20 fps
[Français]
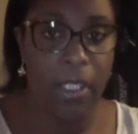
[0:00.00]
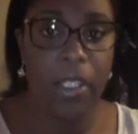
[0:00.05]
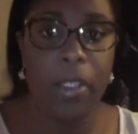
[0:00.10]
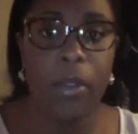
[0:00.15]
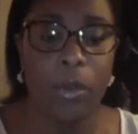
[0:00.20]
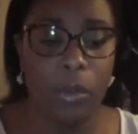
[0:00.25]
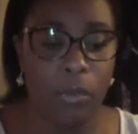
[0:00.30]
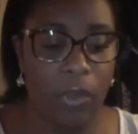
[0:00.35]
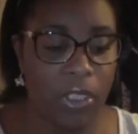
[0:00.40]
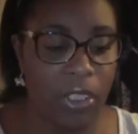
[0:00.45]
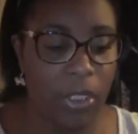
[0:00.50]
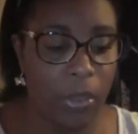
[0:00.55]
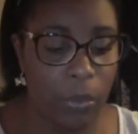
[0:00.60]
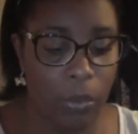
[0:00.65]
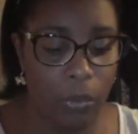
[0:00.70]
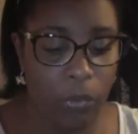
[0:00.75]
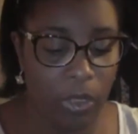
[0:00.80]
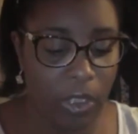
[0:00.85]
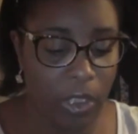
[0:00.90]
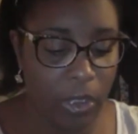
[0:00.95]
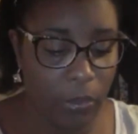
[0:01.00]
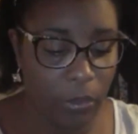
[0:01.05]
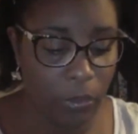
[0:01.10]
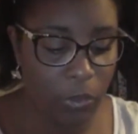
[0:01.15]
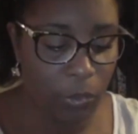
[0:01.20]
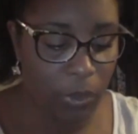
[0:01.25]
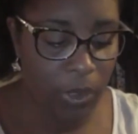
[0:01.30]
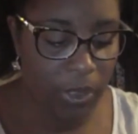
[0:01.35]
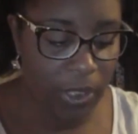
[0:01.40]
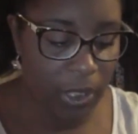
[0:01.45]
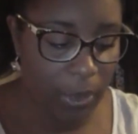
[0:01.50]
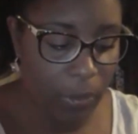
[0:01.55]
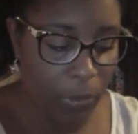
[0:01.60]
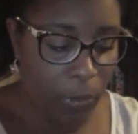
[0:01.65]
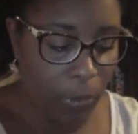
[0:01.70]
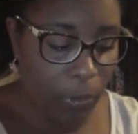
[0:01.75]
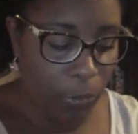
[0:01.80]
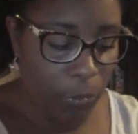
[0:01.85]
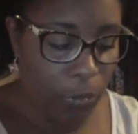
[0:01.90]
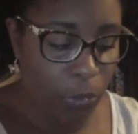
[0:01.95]
et on va découvrir tout de suite ce qu'il y a
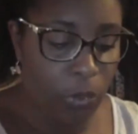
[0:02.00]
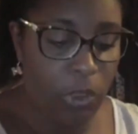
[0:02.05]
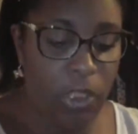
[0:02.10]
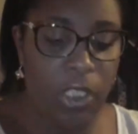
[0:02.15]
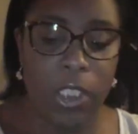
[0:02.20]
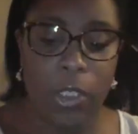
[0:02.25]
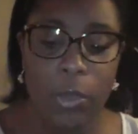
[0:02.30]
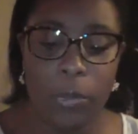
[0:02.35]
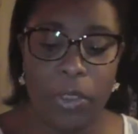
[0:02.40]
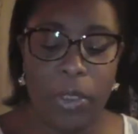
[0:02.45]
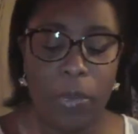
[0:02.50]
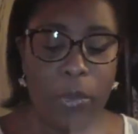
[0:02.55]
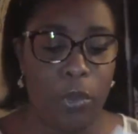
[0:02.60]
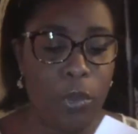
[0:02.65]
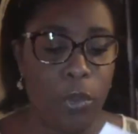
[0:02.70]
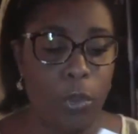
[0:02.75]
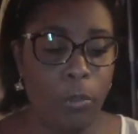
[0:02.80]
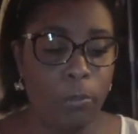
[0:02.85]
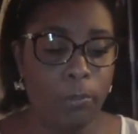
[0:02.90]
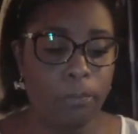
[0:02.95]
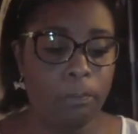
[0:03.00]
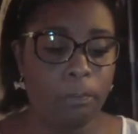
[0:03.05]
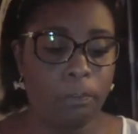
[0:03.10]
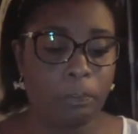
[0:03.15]
dedans. Donc il y a le petit menu,